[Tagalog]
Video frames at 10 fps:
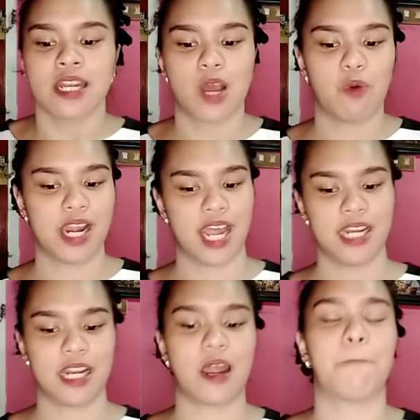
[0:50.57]
nawala
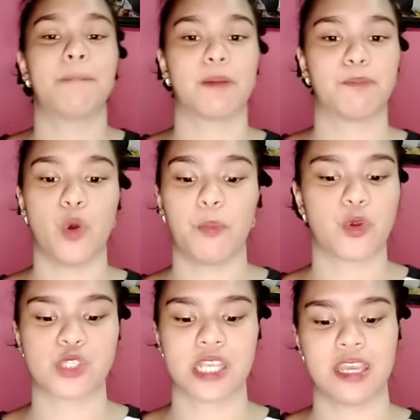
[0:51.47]
na ng
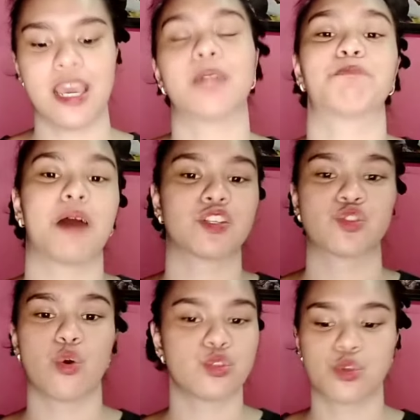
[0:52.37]
pagpupurusagi at
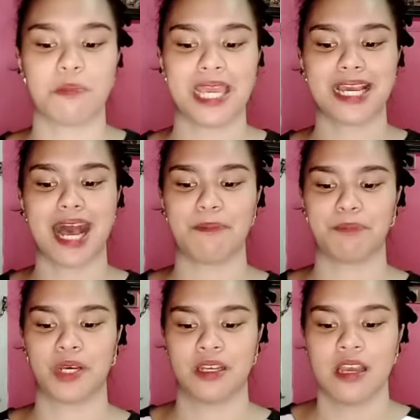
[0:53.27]
pagsusumikap,